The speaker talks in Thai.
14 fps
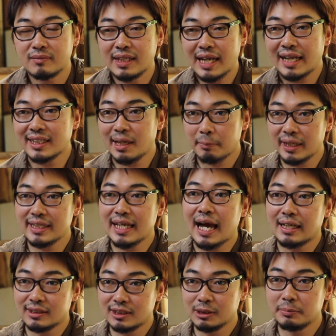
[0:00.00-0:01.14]
งานเก็บขยะ
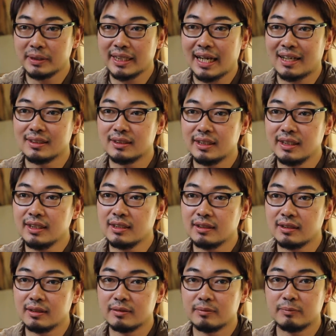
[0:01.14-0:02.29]
ถือเป็นงานที่
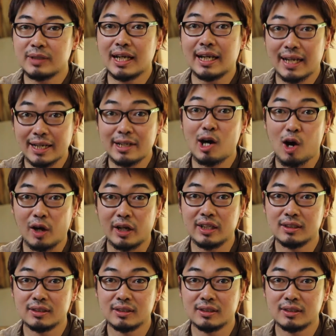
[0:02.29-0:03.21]
ได้รายได้น้อย